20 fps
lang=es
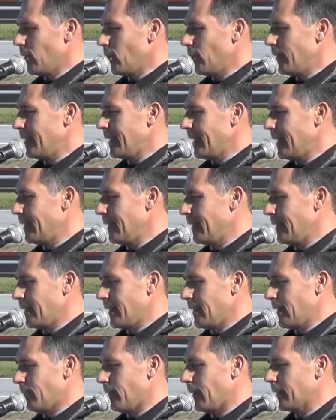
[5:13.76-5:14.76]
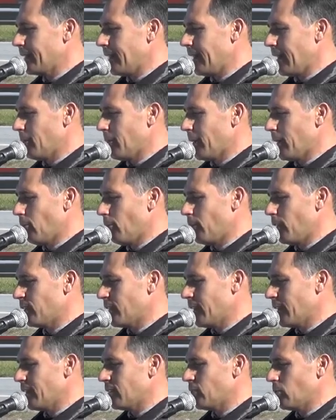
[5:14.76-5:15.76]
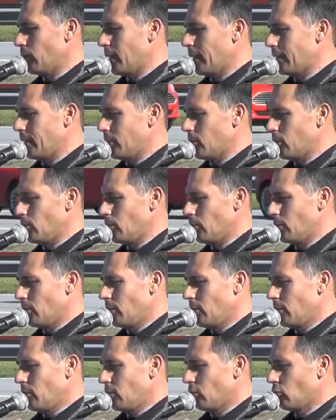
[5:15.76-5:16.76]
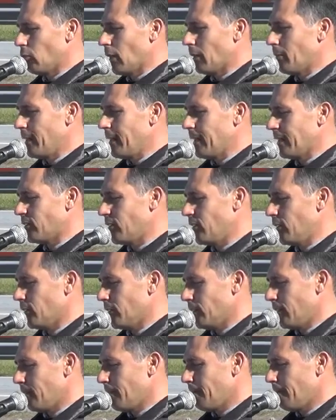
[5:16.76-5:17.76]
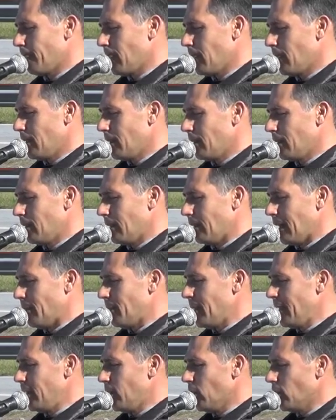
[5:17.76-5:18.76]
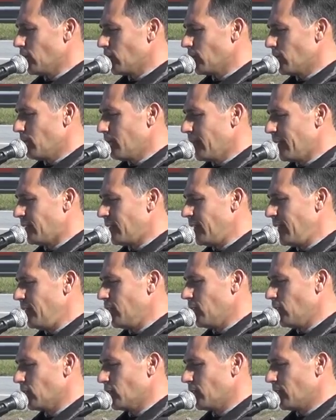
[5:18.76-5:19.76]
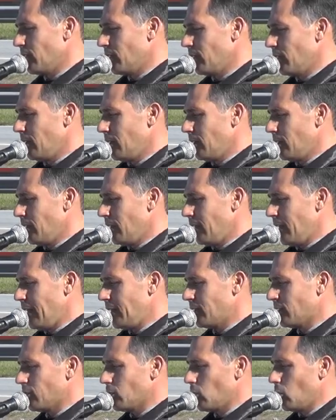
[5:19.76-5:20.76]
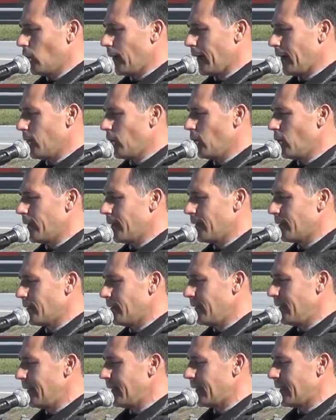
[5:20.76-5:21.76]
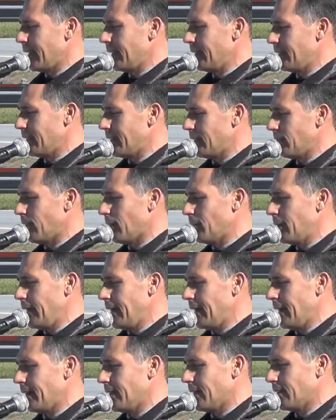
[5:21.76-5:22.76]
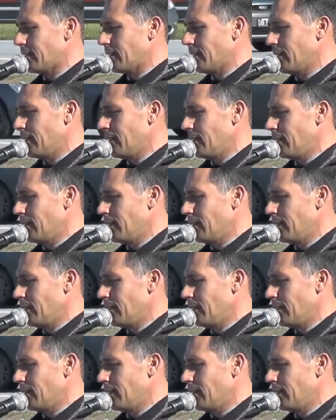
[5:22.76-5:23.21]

que hoy nadie quiera faltar para ofrecerle su gratitud, su admiración amigos, vecinos, exjugadores, dirigentes, familiares,